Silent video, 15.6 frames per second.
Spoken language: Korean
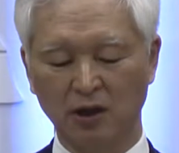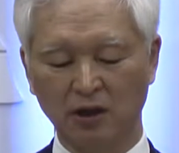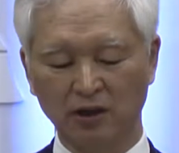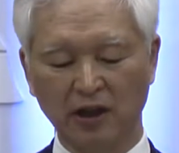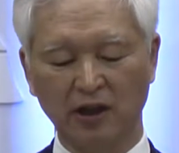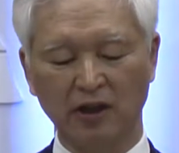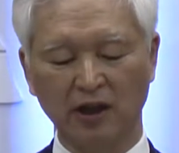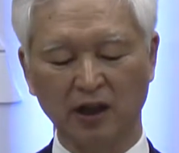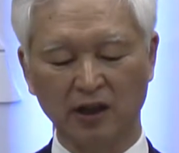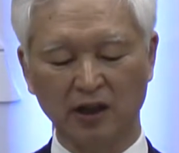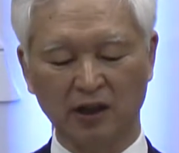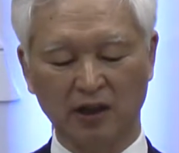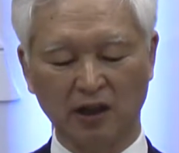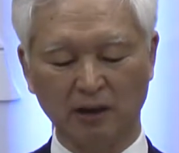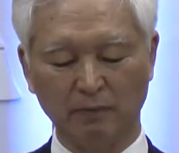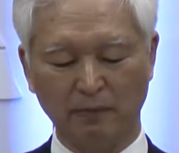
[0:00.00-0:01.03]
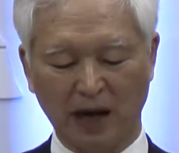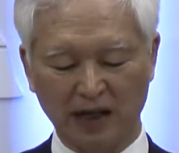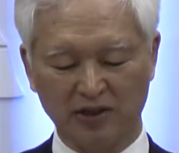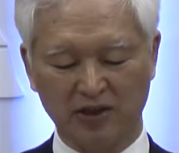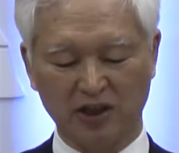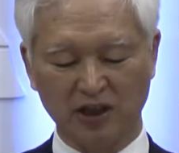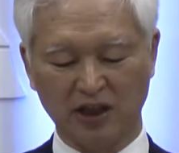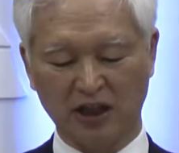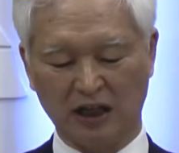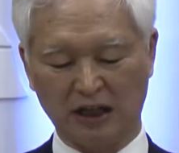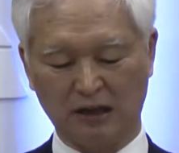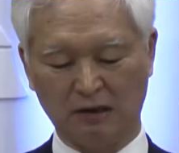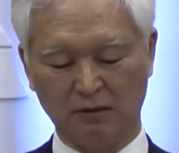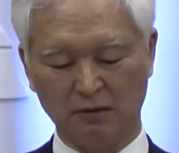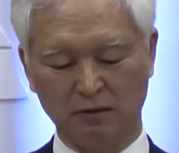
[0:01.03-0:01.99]
내게 있게
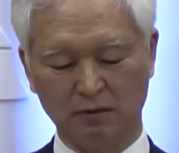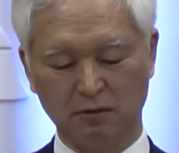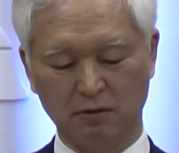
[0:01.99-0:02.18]
말지니라.